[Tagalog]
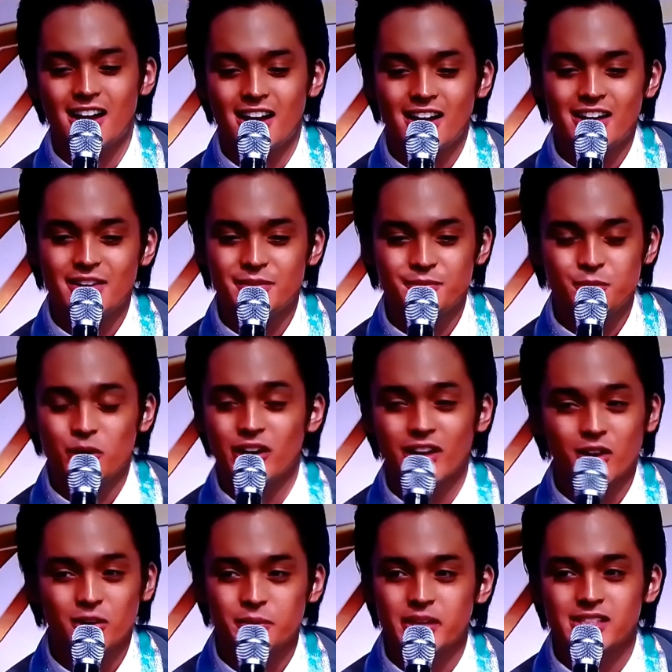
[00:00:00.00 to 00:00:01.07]
I am working
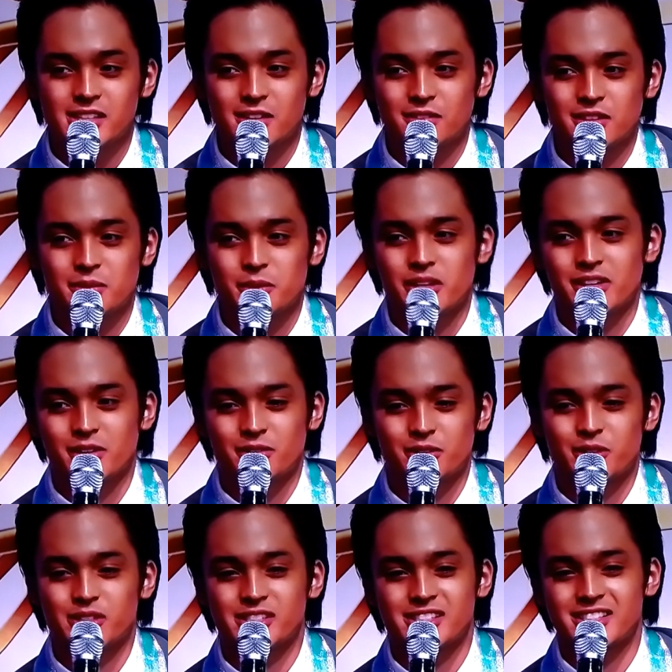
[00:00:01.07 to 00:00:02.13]
on myself naman. Of
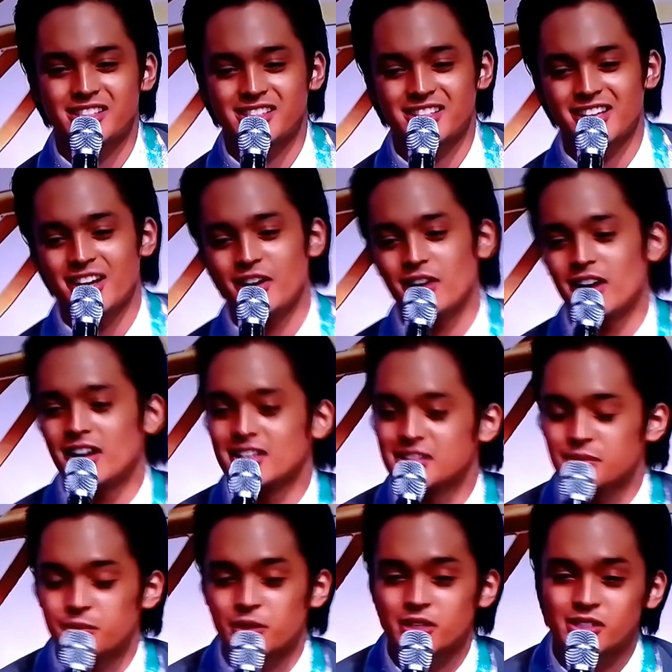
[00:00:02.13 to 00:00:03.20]
course, uh, as
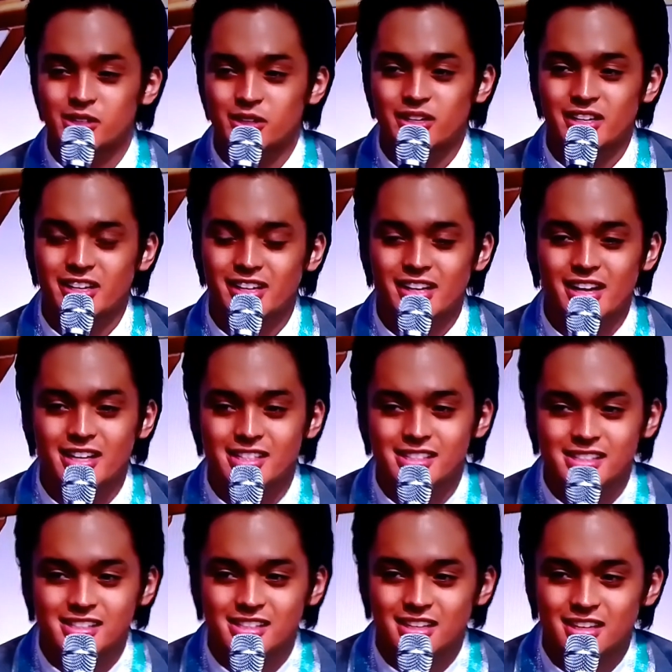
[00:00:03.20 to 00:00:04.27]
a person and
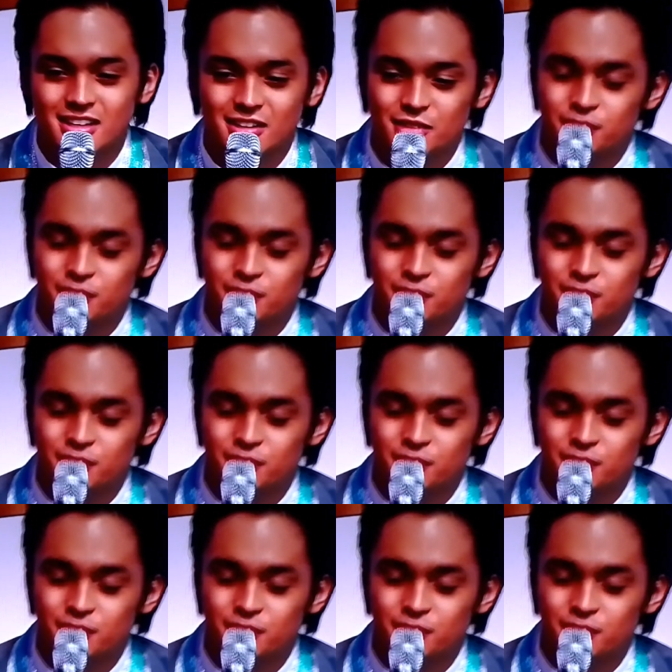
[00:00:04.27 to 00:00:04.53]
as uh,